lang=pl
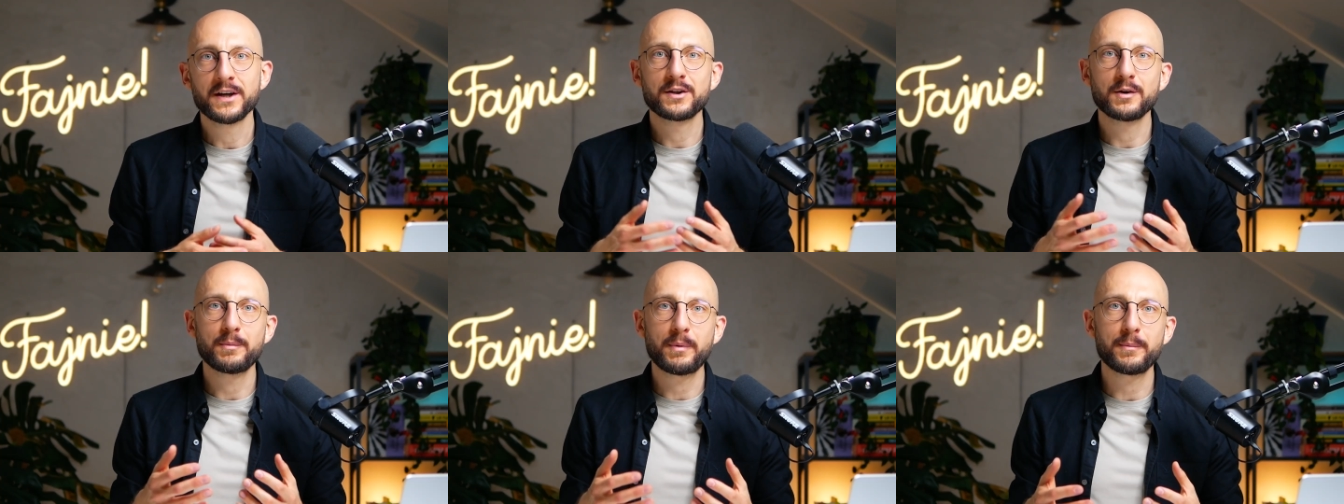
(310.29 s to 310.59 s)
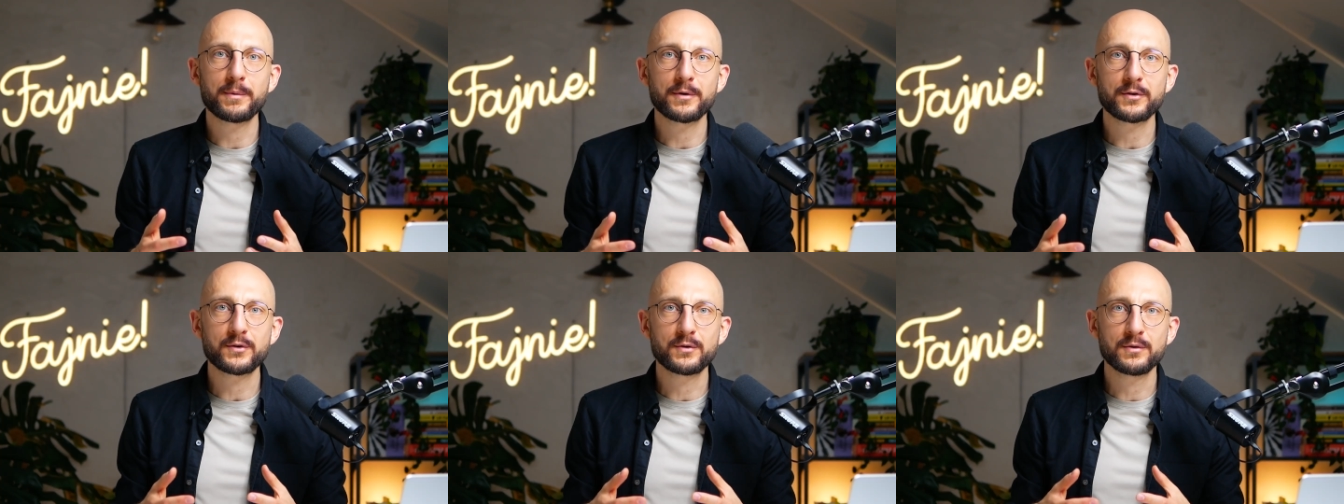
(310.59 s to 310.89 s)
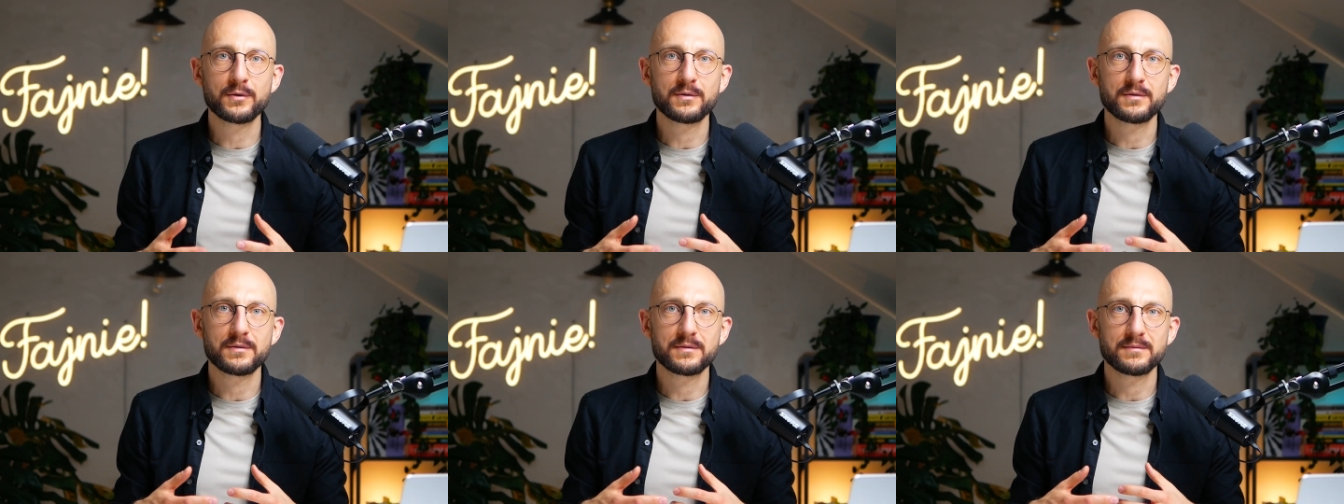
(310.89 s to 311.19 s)
to po
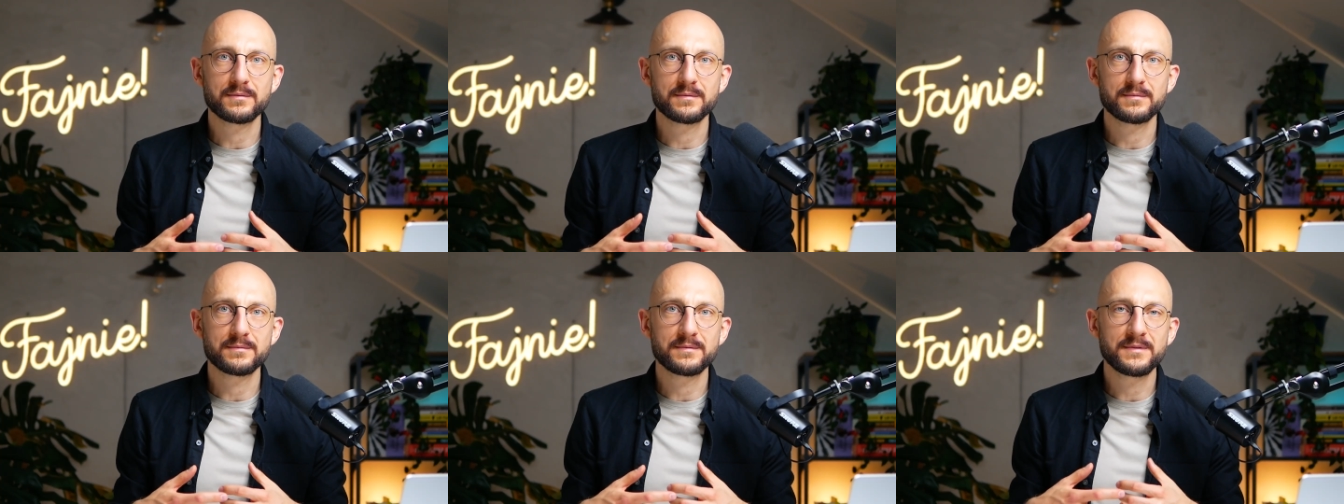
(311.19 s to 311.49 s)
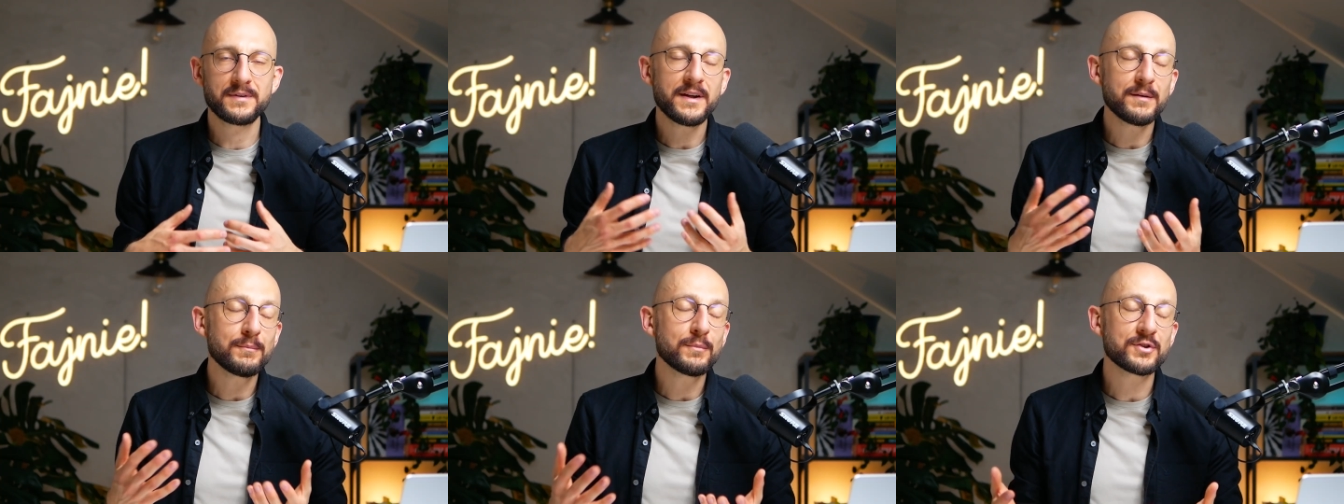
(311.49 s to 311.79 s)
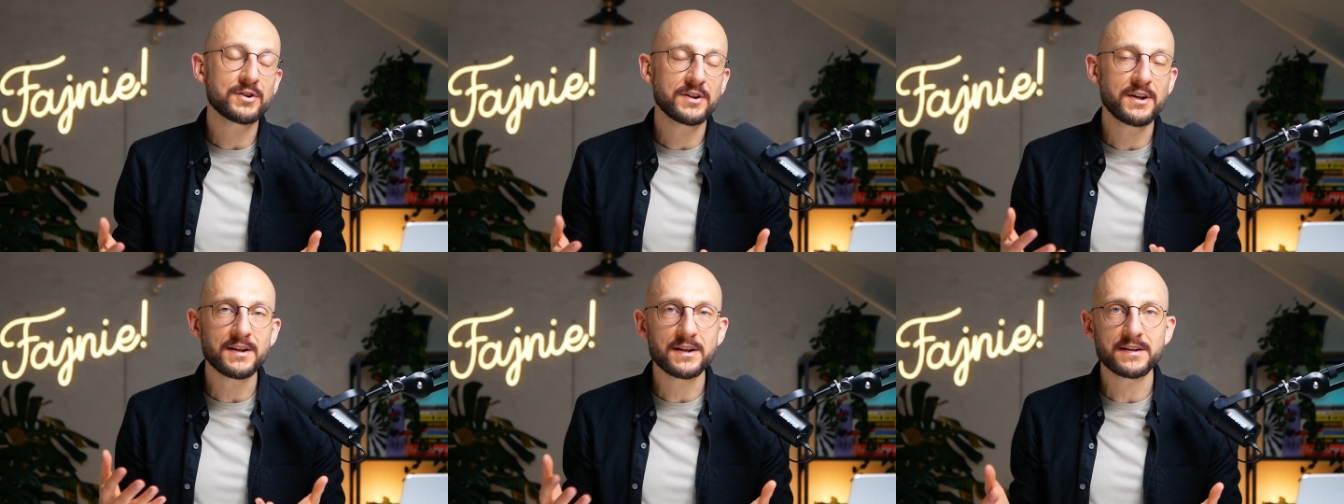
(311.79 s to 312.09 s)
prostu nie,
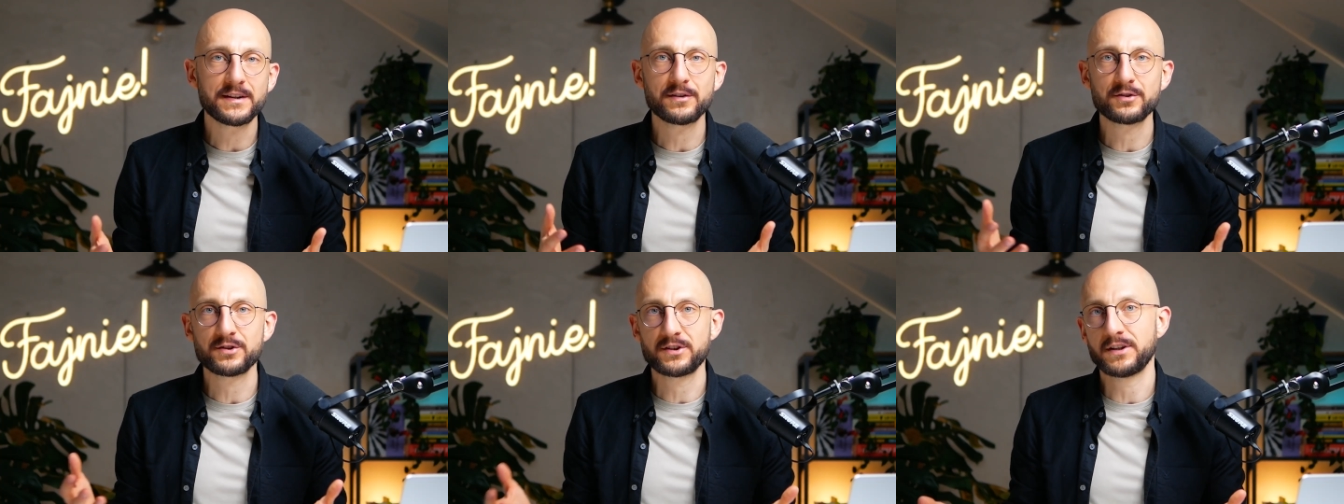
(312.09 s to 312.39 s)
może nie dlatego,